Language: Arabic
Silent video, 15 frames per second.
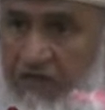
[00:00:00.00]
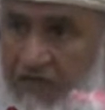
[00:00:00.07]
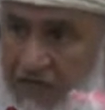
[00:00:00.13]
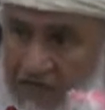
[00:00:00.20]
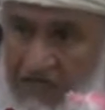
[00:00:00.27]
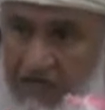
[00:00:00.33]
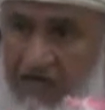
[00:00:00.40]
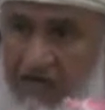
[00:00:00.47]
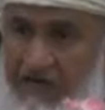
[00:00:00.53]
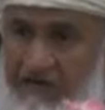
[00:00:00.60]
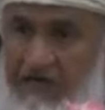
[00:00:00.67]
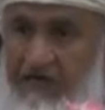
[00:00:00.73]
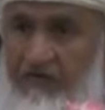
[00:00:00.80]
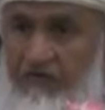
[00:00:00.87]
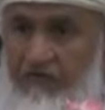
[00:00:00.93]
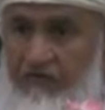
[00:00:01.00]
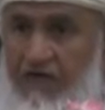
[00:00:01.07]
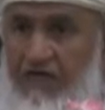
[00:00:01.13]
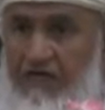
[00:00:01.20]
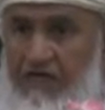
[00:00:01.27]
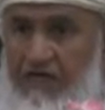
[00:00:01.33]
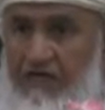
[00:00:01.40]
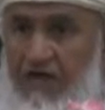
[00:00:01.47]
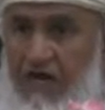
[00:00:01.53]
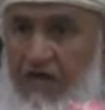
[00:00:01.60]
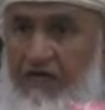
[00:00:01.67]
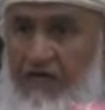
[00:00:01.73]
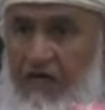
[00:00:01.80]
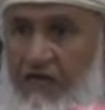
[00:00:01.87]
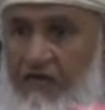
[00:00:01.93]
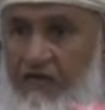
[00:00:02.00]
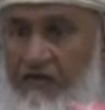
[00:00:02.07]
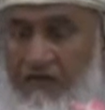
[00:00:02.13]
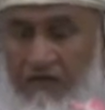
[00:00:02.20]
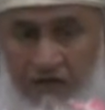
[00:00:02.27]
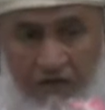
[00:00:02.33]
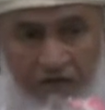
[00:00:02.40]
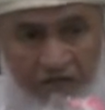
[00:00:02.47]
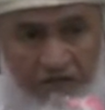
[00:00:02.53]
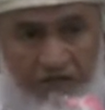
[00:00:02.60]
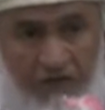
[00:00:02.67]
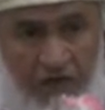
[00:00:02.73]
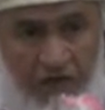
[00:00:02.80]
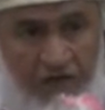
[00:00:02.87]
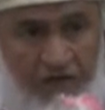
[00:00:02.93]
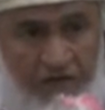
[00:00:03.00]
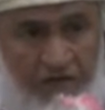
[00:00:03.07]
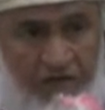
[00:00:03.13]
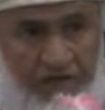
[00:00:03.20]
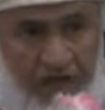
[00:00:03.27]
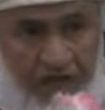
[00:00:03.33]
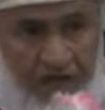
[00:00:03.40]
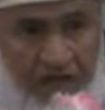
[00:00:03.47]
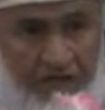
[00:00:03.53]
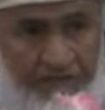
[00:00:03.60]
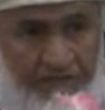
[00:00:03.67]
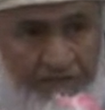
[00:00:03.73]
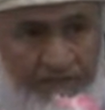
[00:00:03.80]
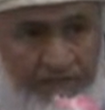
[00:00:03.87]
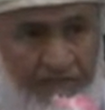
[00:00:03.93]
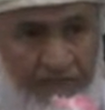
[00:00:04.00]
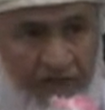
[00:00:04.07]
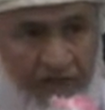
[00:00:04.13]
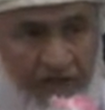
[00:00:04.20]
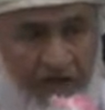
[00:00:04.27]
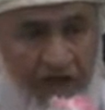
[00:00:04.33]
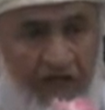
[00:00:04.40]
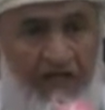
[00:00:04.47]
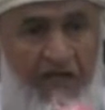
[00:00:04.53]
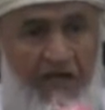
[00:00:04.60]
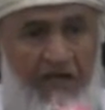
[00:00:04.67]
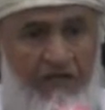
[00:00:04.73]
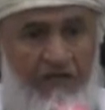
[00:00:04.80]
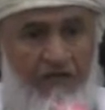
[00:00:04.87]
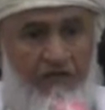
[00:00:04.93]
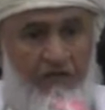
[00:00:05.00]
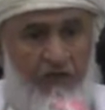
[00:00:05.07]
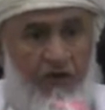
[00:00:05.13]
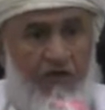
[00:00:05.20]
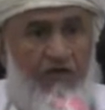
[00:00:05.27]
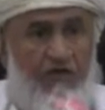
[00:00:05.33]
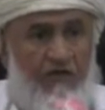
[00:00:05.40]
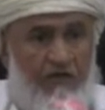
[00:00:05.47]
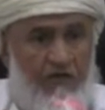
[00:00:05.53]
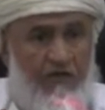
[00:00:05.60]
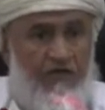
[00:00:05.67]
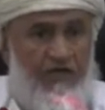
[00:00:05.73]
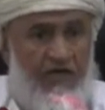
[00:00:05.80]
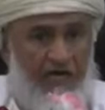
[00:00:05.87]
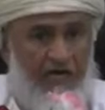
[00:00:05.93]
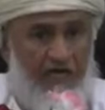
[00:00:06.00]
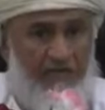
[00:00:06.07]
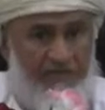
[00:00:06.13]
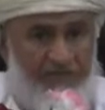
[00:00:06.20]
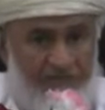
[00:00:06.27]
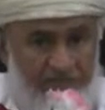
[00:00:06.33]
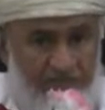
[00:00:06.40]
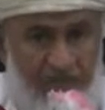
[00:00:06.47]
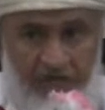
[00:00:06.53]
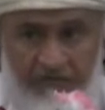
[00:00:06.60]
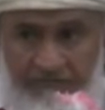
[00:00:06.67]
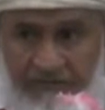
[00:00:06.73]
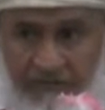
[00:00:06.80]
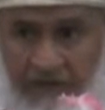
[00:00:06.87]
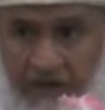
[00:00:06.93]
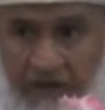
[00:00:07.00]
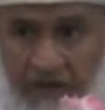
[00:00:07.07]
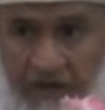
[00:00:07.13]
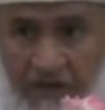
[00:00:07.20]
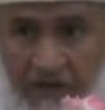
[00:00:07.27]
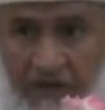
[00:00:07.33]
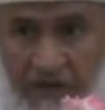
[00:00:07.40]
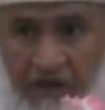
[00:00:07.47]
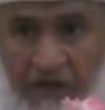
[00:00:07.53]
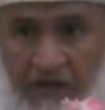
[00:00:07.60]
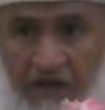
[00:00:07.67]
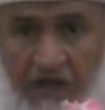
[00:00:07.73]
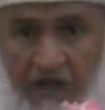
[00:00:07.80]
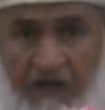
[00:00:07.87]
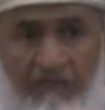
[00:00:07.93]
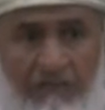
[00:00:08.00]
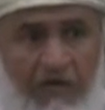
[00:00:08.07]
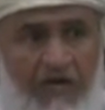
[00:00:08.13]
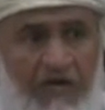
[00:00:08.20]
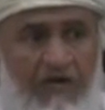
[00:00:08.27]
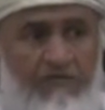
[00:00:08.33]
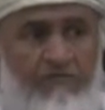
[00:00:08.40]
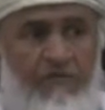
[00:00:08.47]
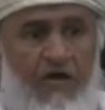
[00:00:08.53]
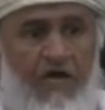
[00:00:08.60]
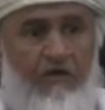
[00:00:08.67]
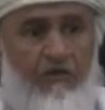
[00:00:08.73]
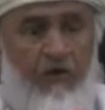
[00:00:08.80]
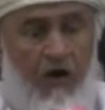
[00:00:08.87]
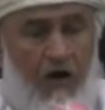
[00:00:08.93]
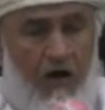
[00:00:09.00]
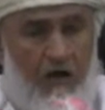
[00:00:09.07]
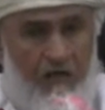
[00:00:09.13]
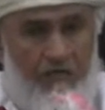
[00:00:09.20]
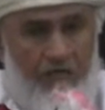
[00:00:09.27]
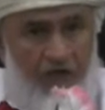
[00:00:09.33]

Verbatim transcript: لأن هذه الأمة هي الداعية إلى الله سبحانه وتعالى عليها أن تدعو إلى الله على بصيرة أما ما يرى